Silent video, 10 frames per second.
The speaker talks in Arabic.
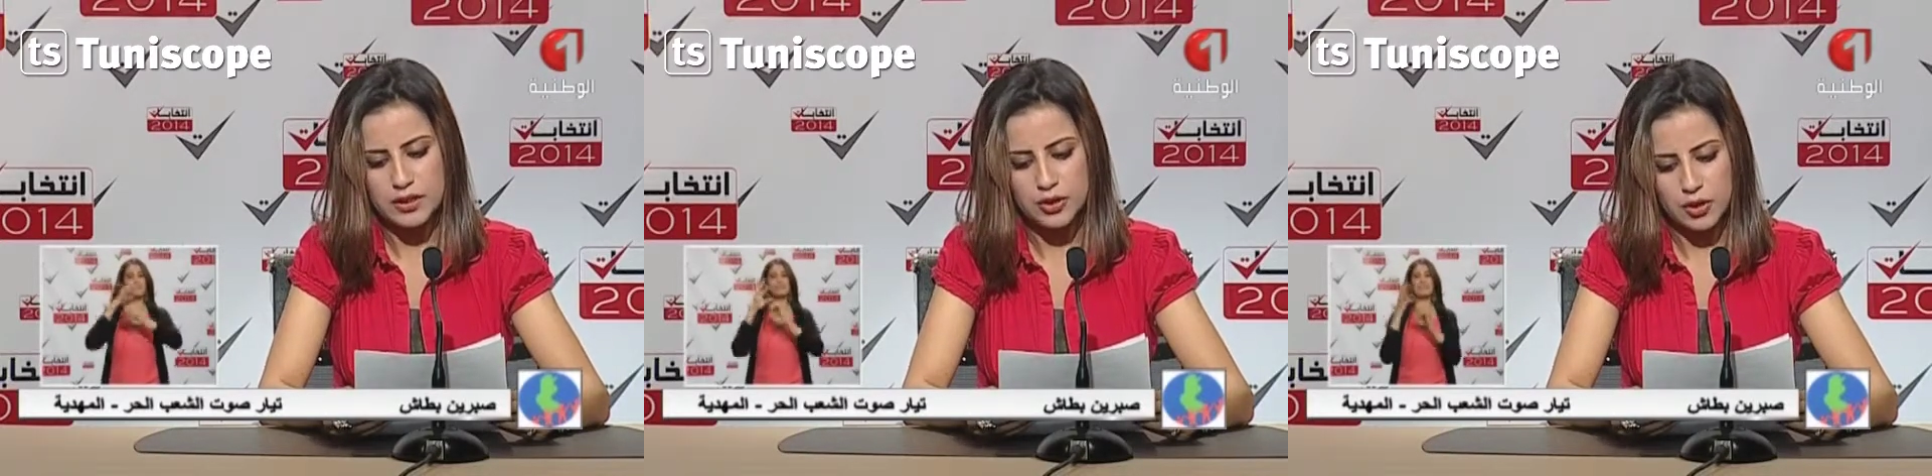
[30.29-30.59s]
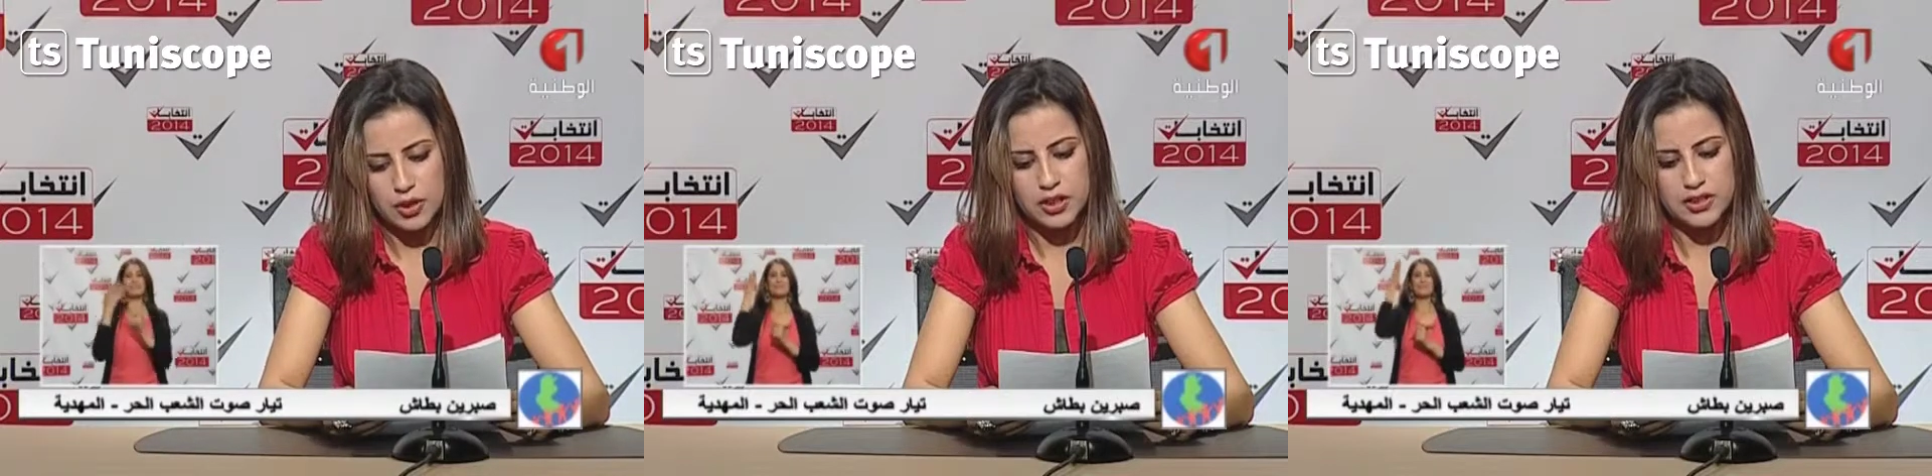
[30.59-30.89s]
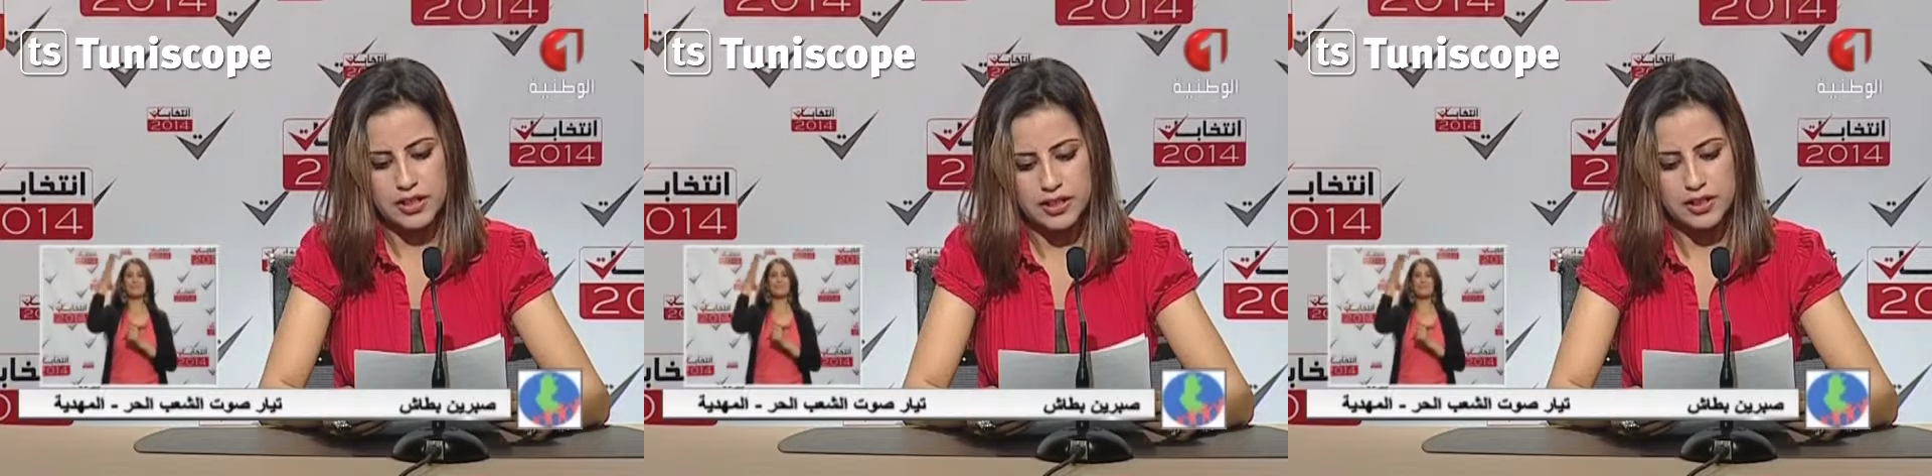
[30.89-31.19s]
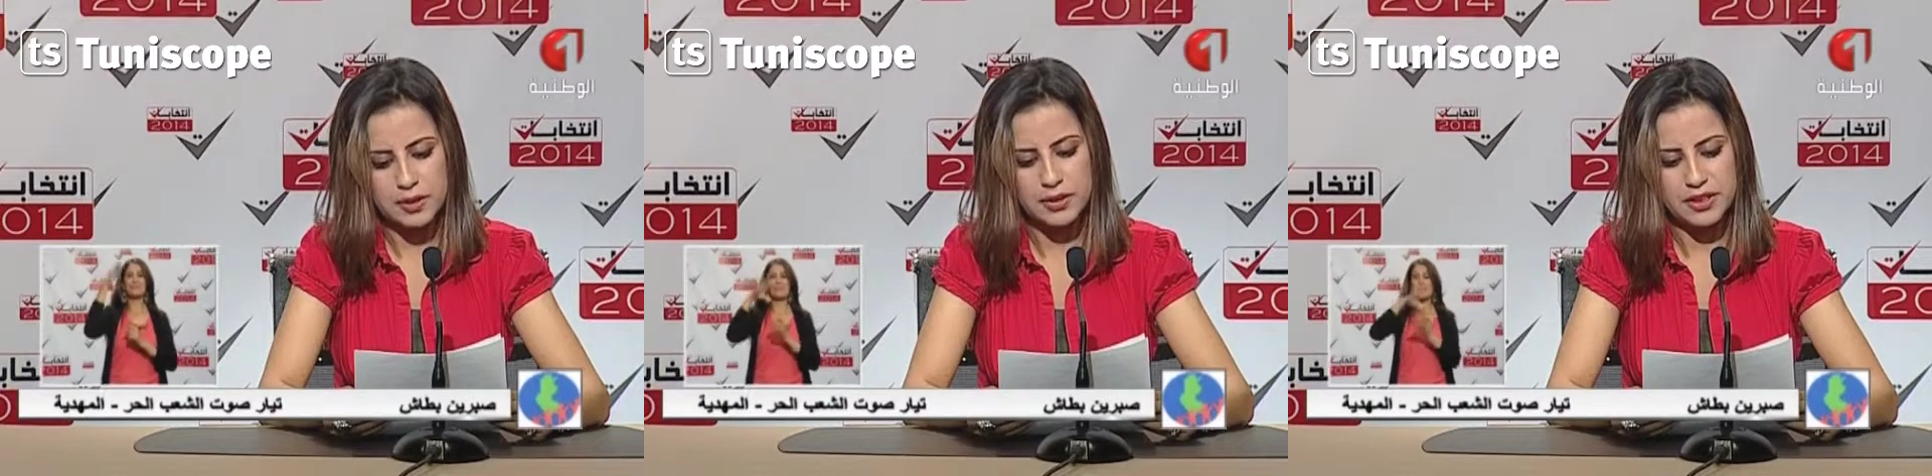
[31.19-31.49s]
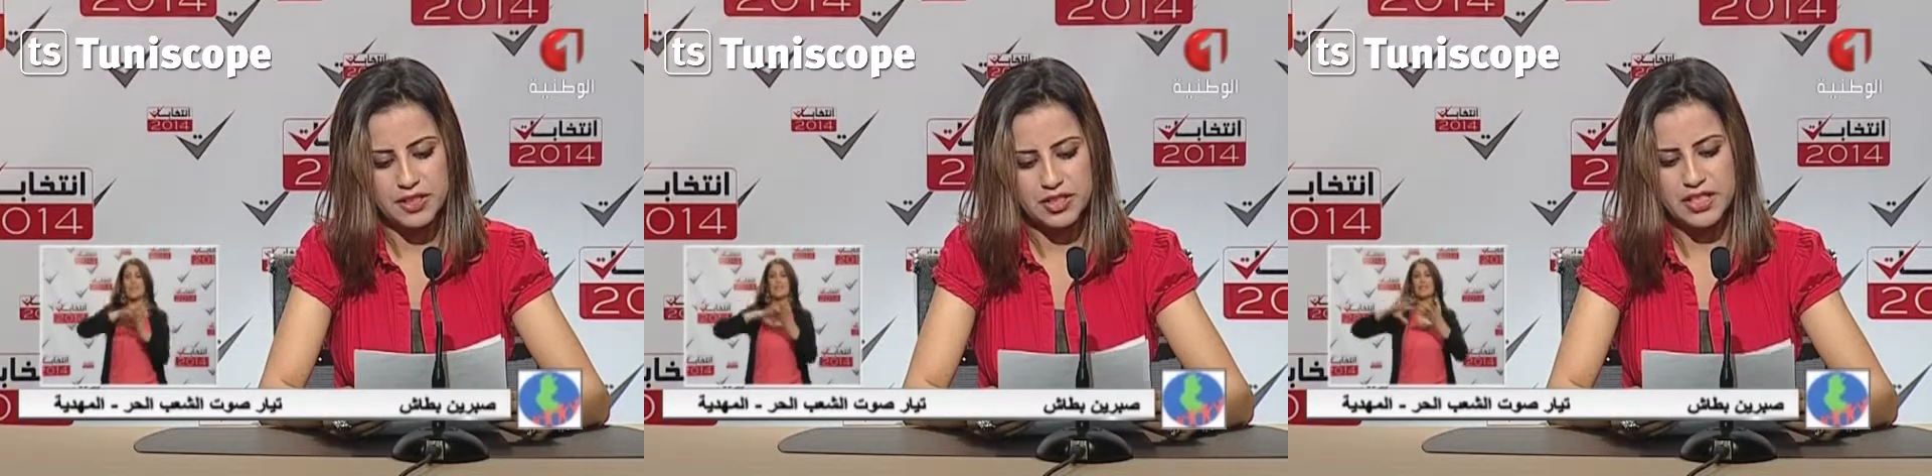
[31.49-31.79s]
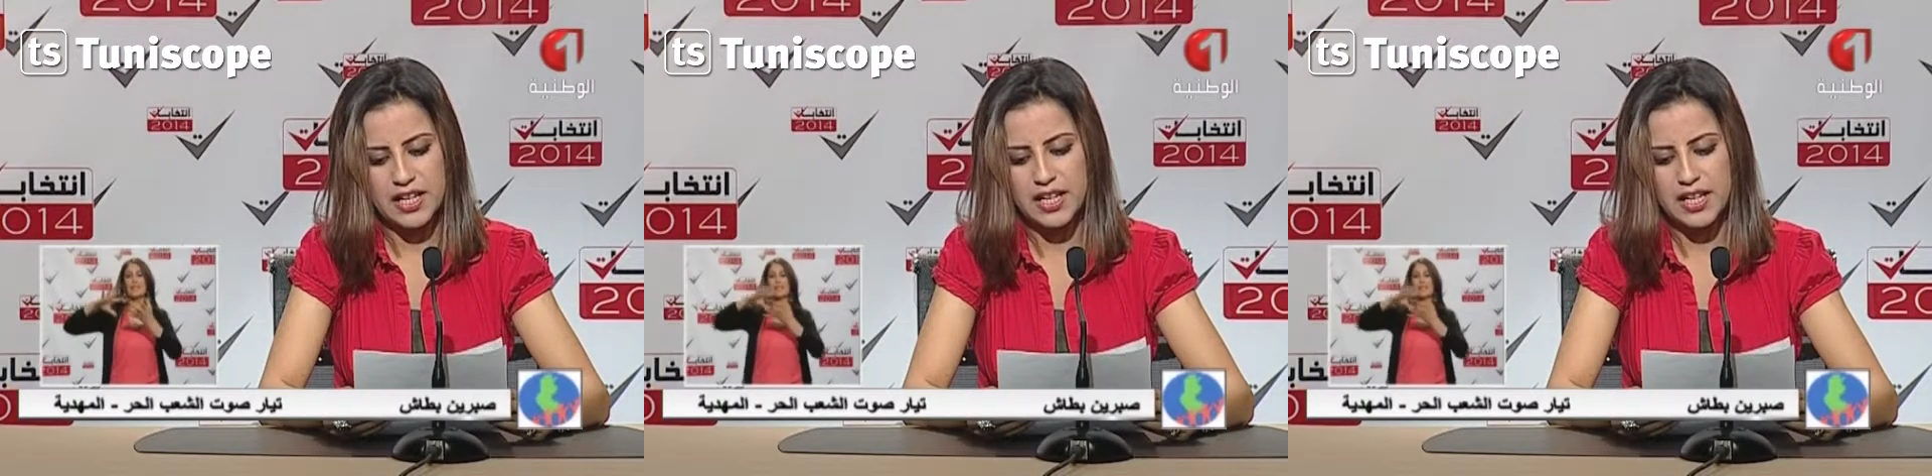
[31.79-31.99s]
الشغل الجديدة بالتشجيع